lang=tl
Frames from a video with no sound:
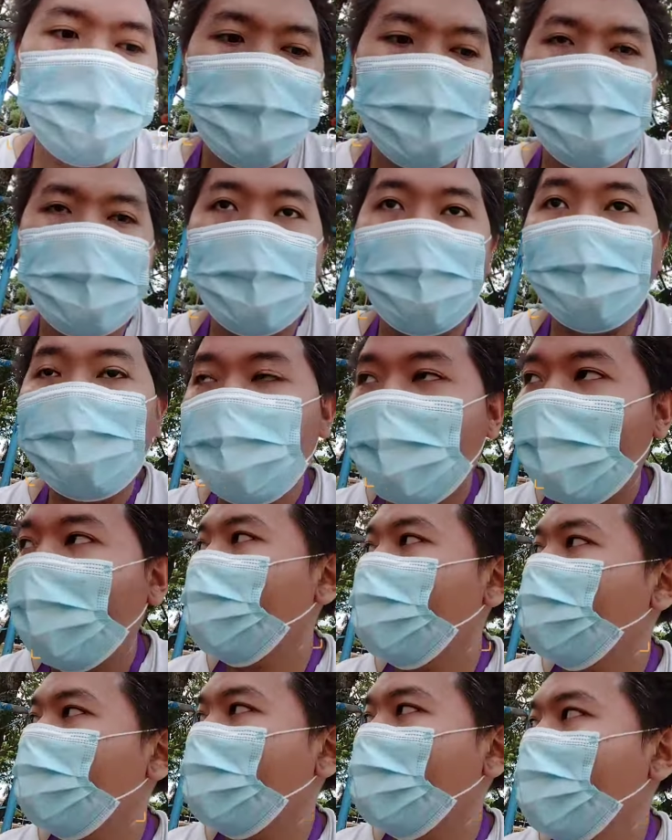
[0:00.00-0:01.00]
nagpa chill
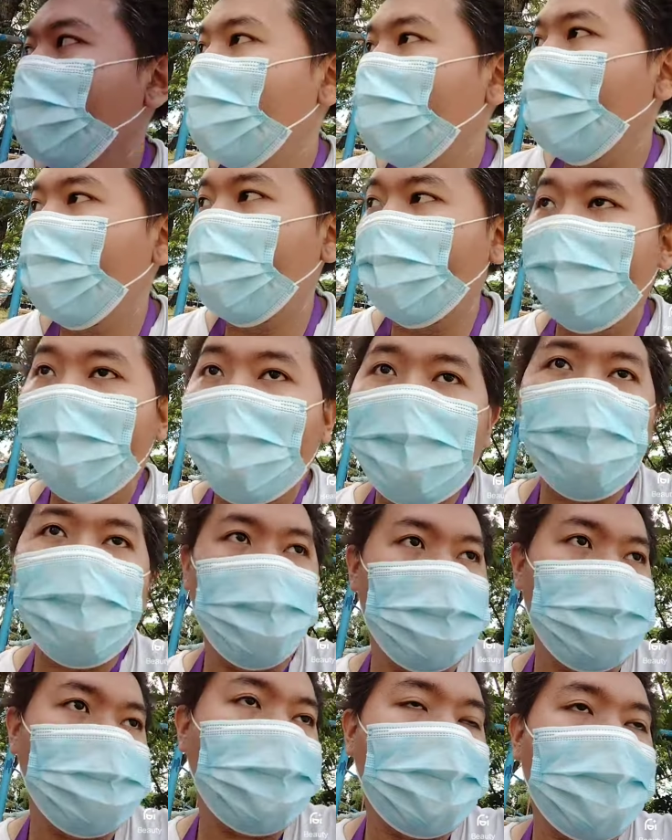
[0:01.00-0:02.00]
chill lang o ni add to
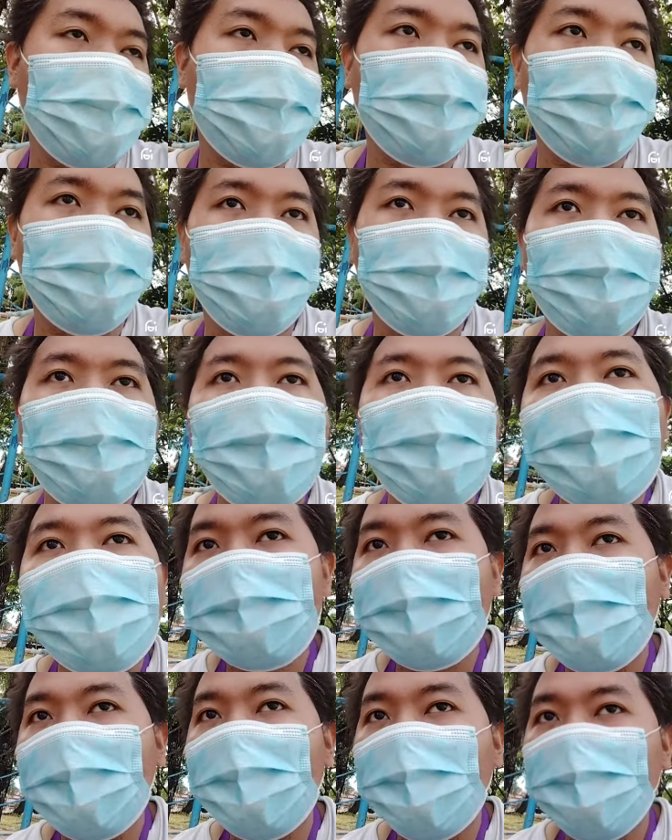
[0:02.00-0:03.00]
sa balay
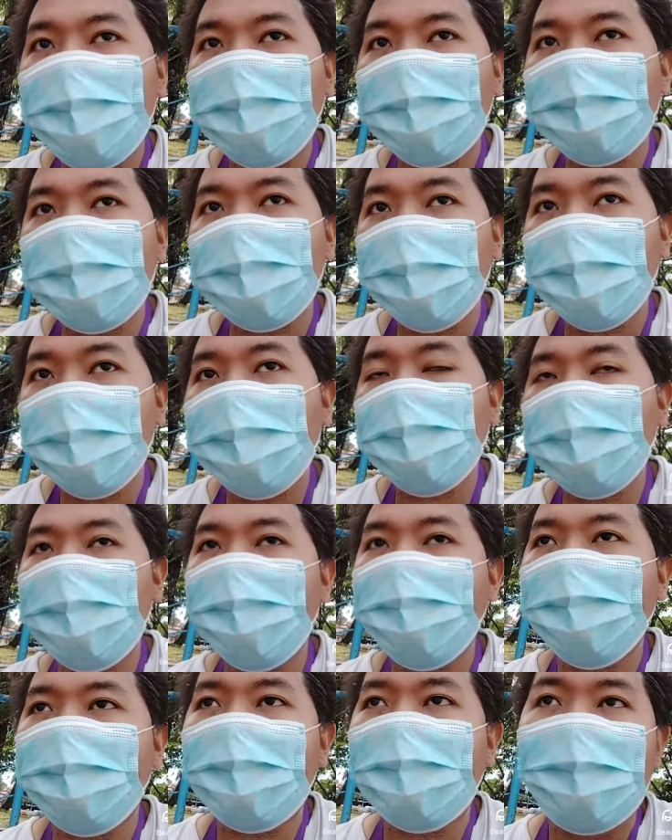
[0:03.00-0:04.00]
sa
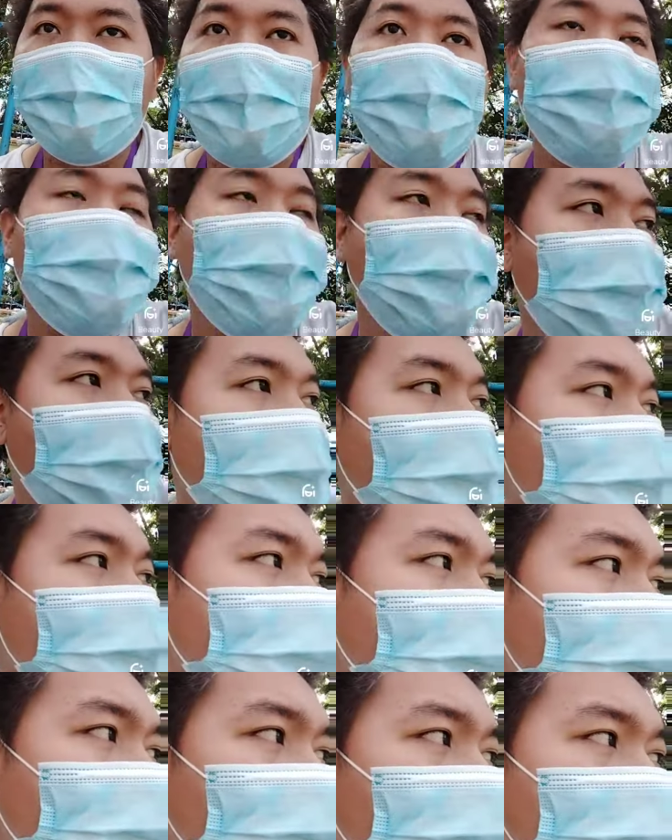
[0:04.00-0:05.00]
oo laing balay
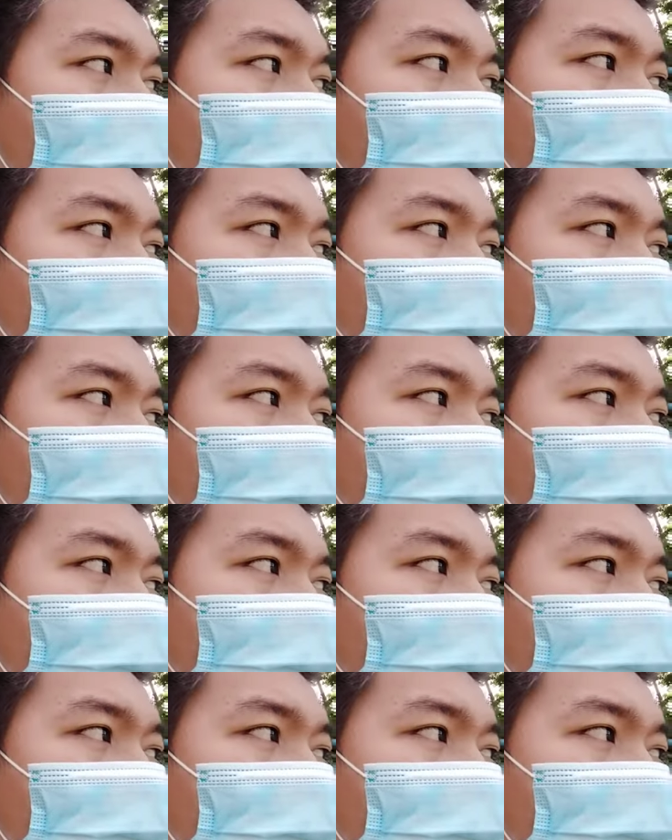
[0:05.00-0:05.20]
sa ano